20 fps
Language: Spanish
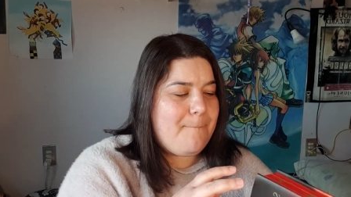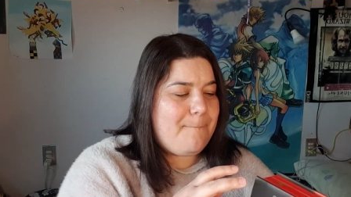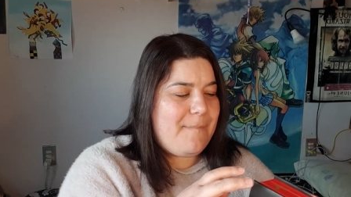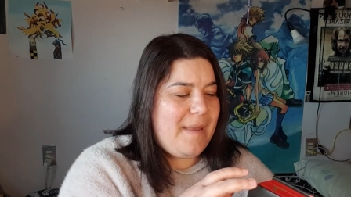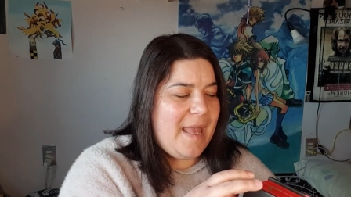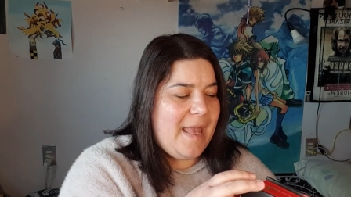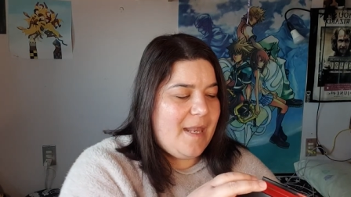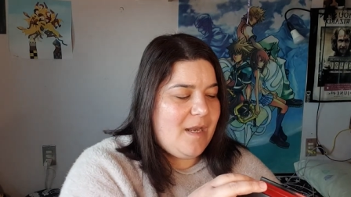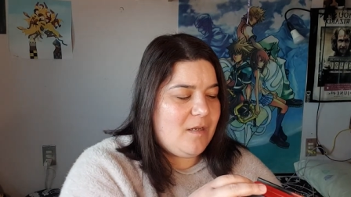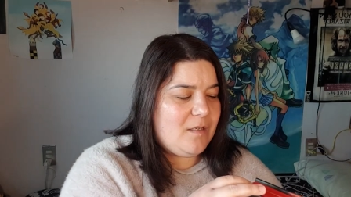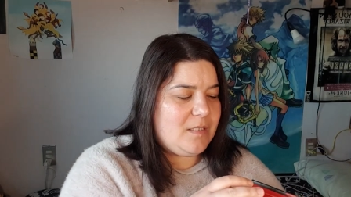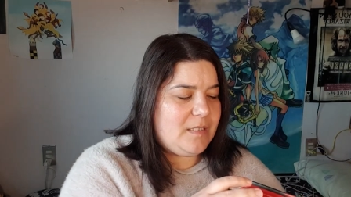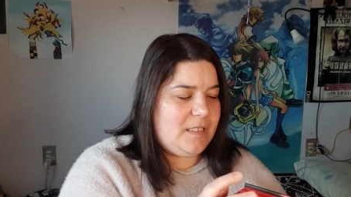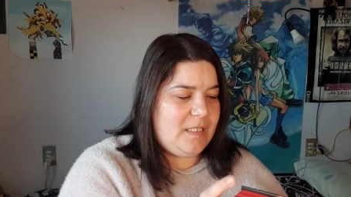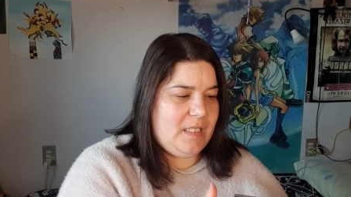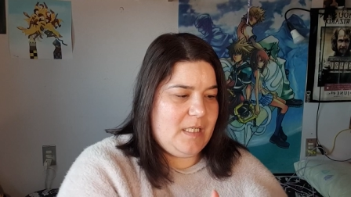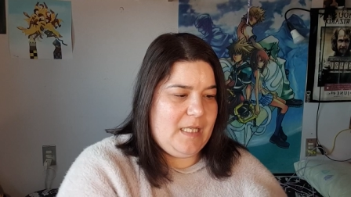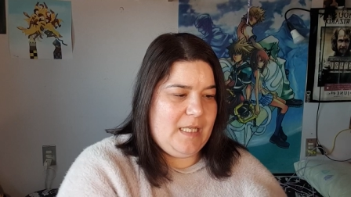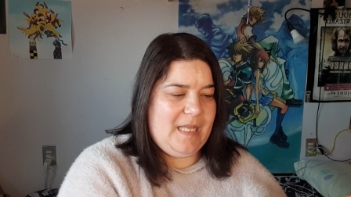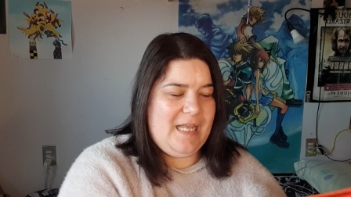Pero
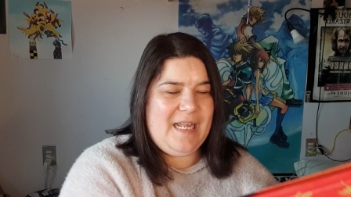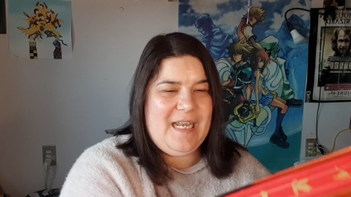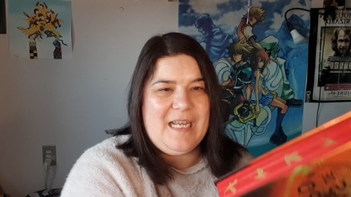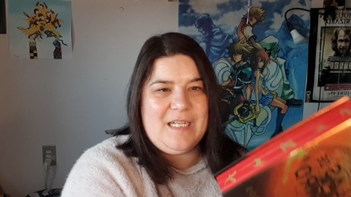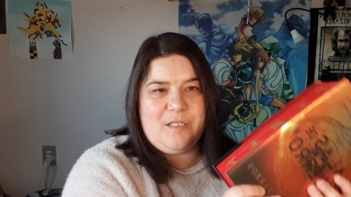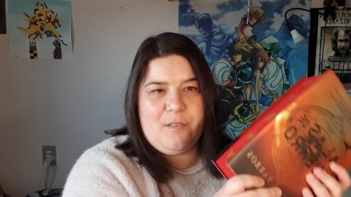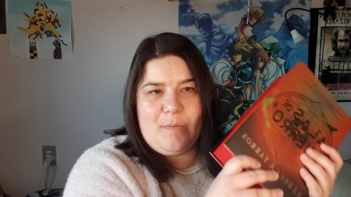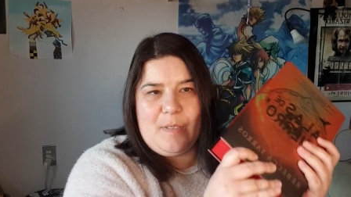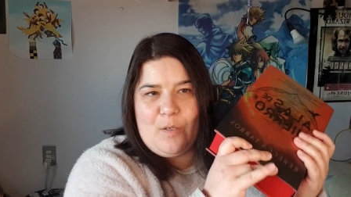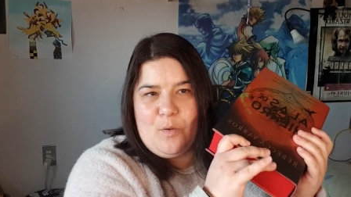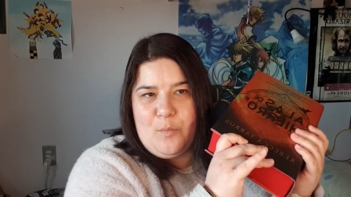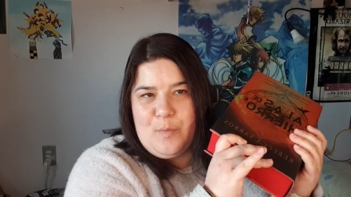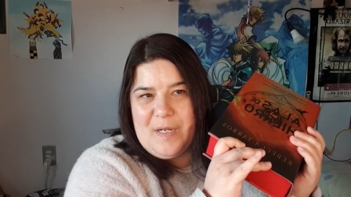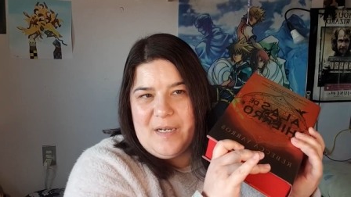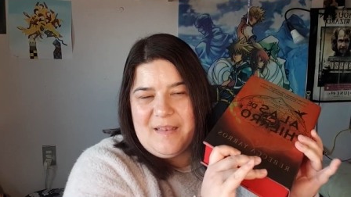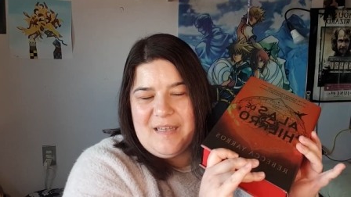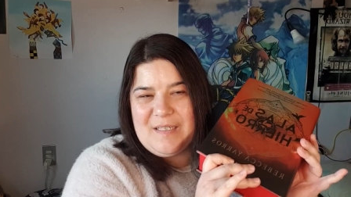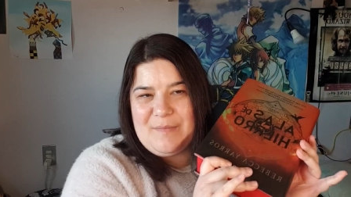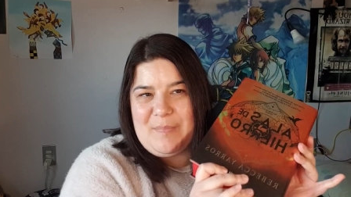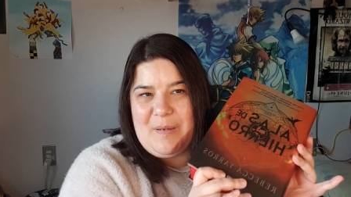sí que en la
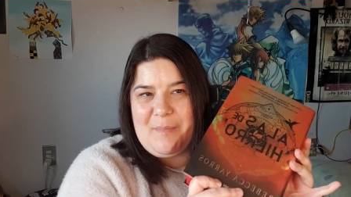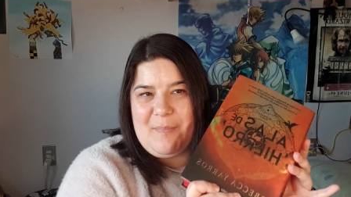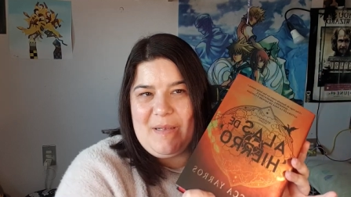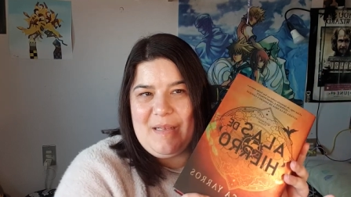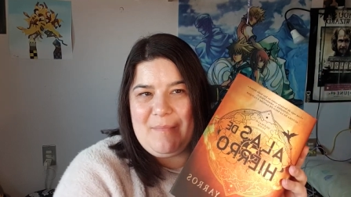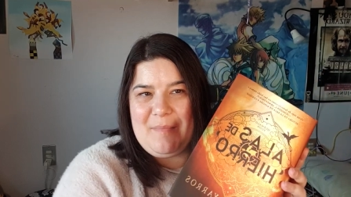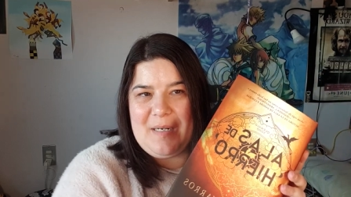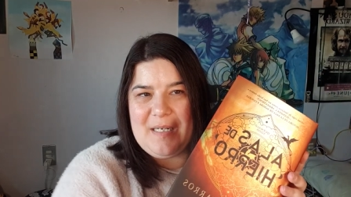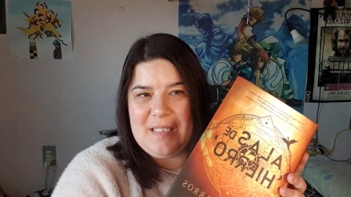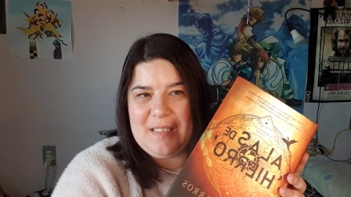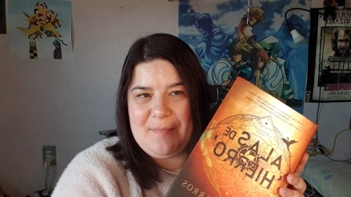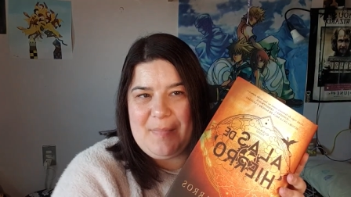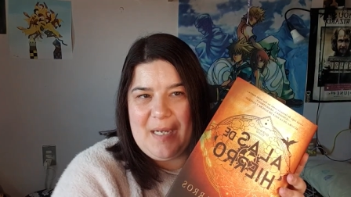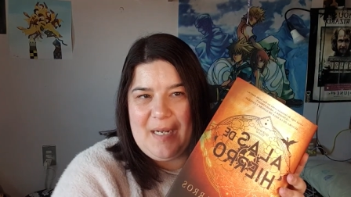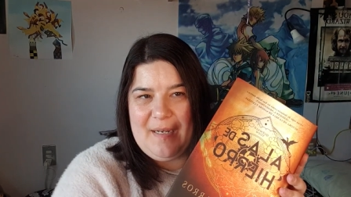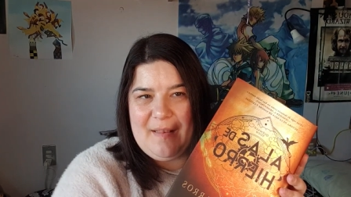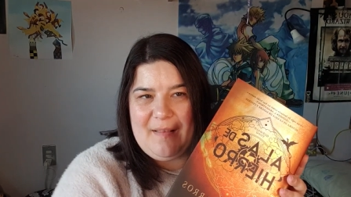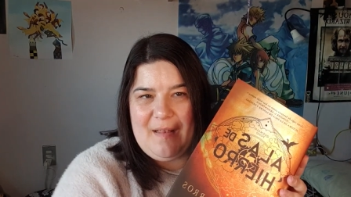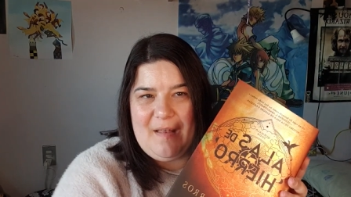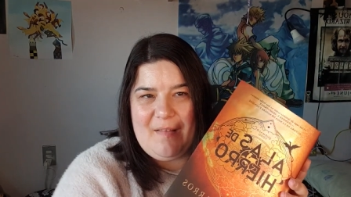sobrecubierta es papel de malísima
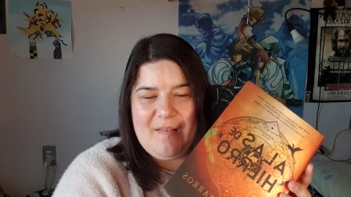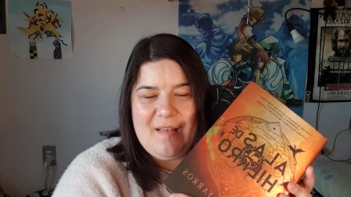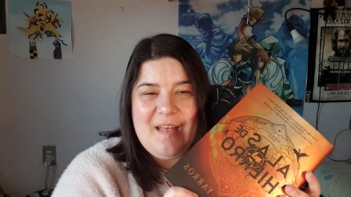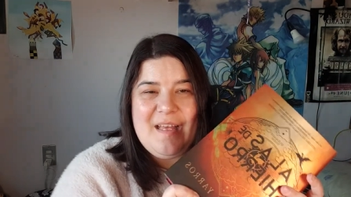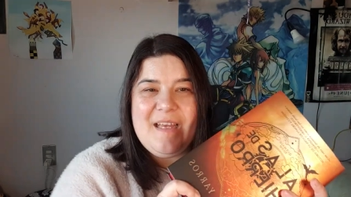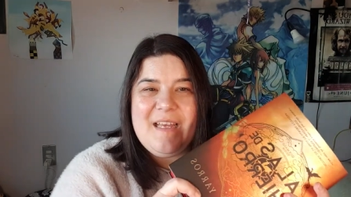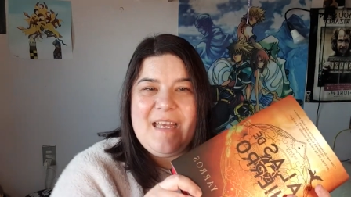calidad.